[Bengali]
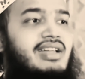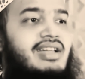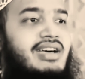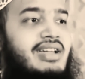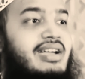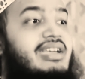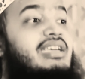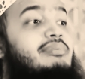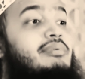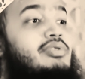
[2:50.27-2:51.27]
না না না
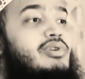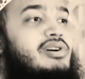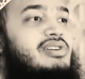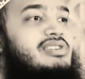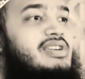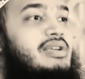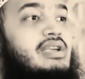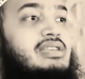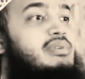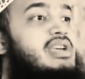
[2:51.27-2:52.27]
কিভাবে দোয়া করেছেন